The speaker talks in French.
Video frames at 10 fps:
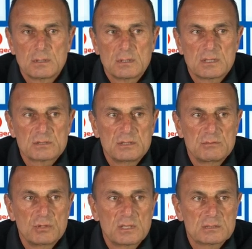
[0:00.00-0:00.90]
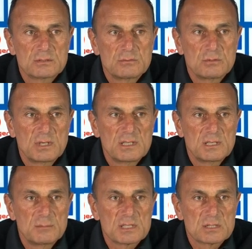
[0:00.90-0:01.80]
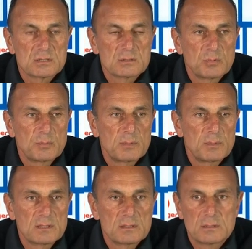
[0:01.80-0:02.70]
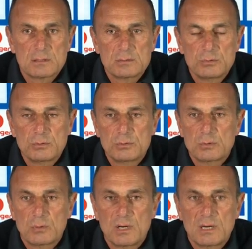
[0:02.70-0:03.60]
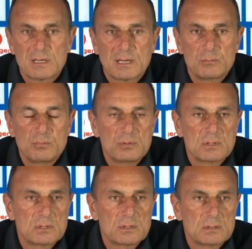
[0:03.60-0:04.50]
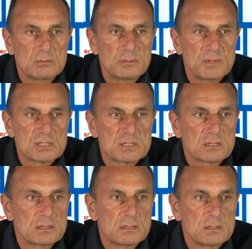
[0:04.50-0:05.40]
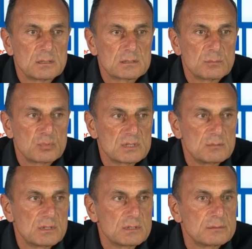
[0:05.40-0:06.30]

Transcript: à ce niveau-là si on veut gagner des matchs. On ne peut pas prendre 2, 3, 4 buts euh, tous les matchs. C'est impossible.